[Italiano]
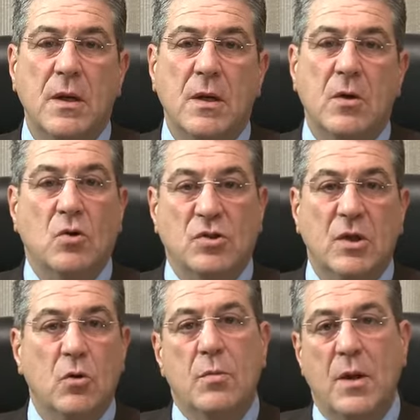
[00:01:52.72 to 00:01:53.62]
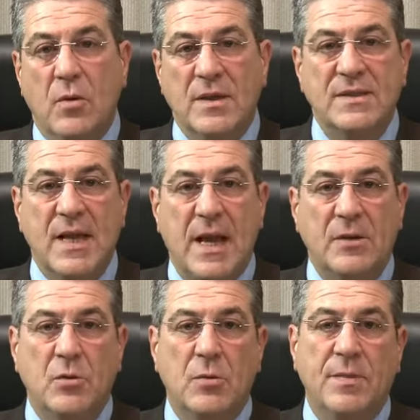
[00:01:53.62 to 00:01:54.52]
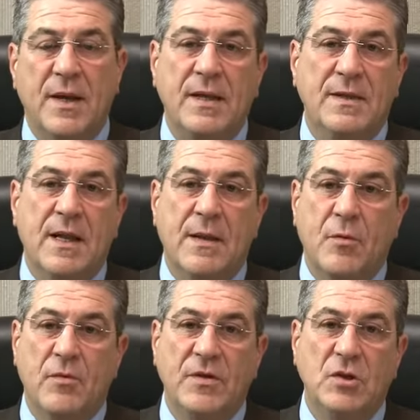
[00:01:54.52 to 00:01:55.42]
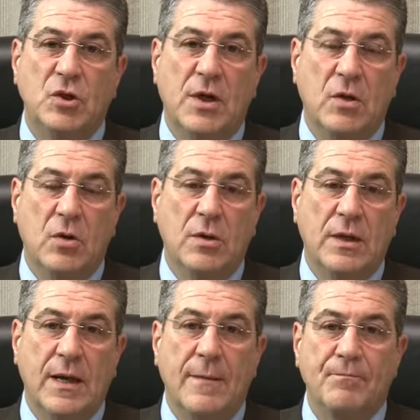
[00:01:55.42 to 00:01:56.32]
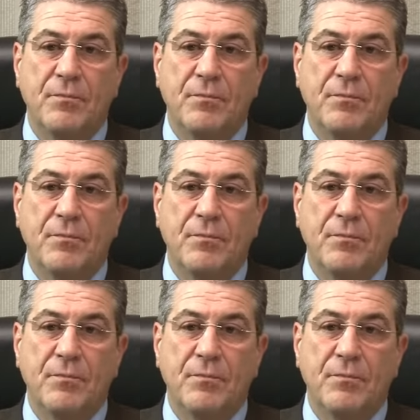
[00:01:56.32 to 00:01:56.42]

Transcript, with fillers: così come lo è stato per l'intera provincia ionica.